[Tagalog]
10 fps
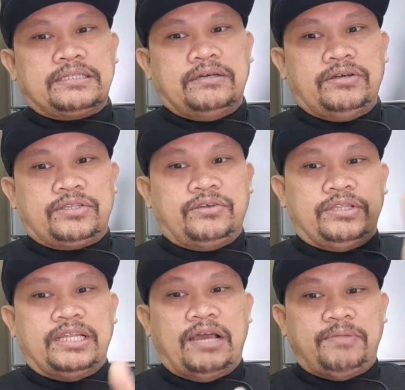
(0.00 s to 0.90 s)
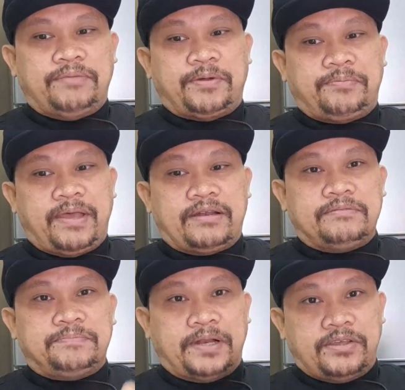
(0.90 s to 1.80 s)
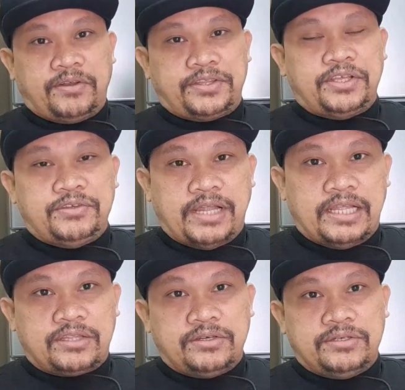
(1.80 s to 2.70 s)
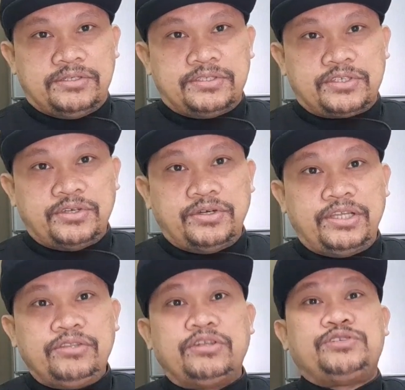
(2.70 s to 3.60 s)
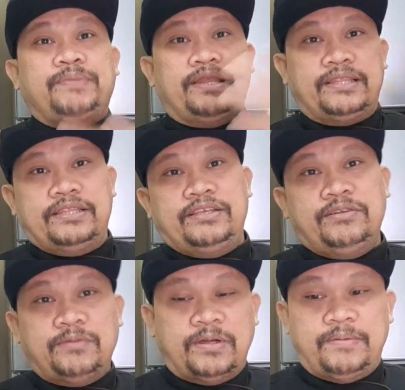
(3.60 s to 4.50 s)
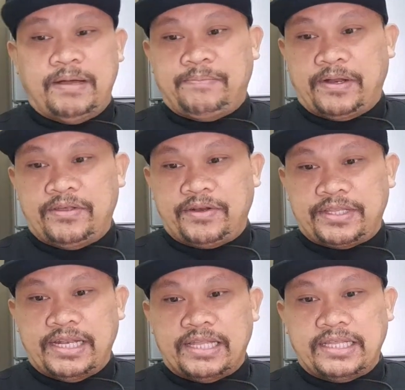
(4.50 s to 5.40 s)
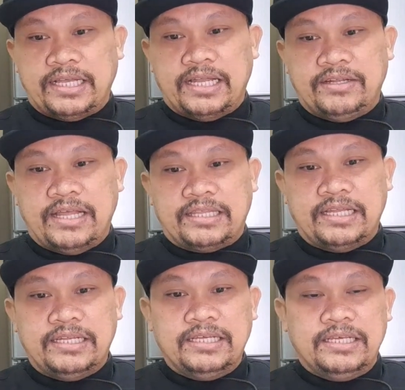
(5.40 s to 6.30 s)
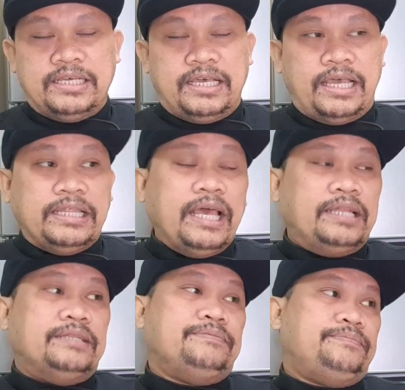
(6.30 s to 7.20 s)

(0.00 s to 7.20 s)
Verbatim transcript: oh, ito hindi namin na-prepare. Priority niyo na lang to. So, endorsement. Yun ang mga priority natin, ano natin. And then,